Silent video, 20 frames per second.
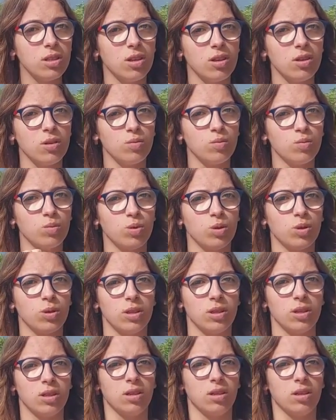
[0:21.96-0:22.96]

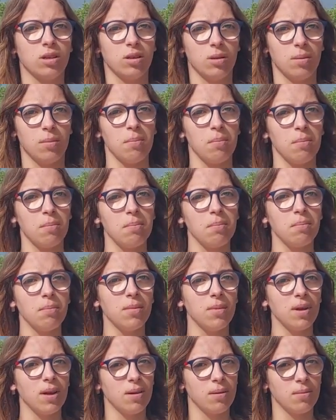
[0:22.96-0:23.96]
Educação é
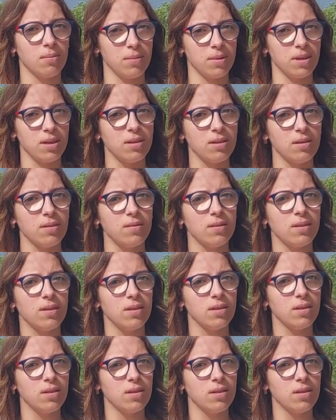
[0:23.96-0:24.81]
incentivar a